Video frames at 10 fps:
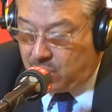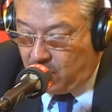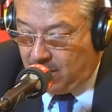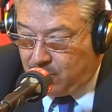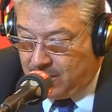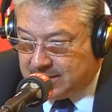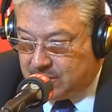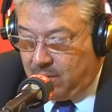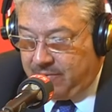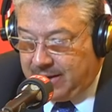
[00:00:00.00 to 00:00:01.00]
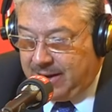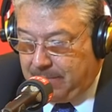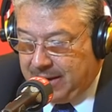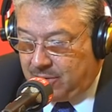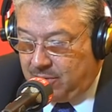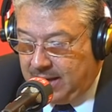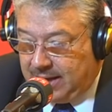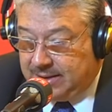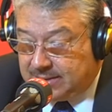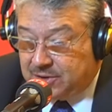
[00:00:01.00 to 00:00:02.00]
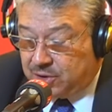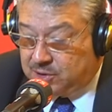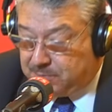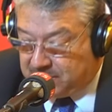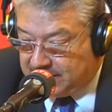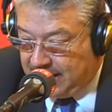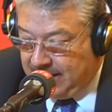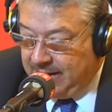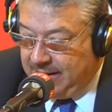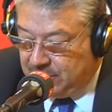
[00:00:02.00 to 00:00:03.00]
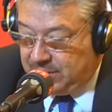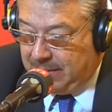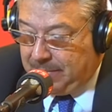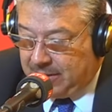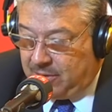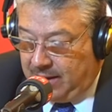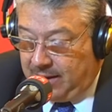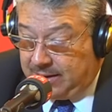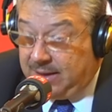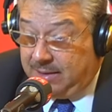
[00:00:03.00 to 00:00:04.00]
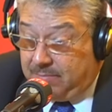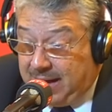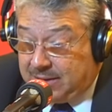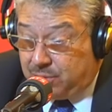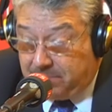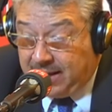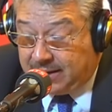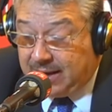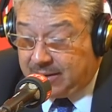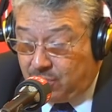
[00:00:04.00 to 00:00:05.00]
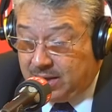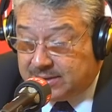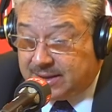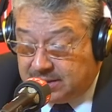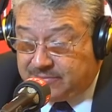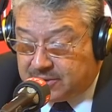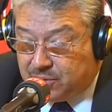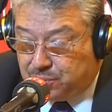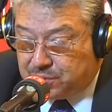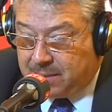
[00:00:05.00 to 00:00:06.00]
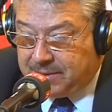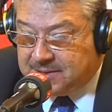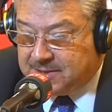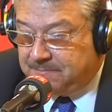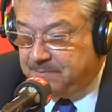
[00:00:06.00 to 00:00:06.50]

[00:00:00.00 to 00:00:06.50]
collaboration avec les partenaires, les agences postales chez des partenaires qui marchent bien, qui a donné satisfaction jusqu'à présent.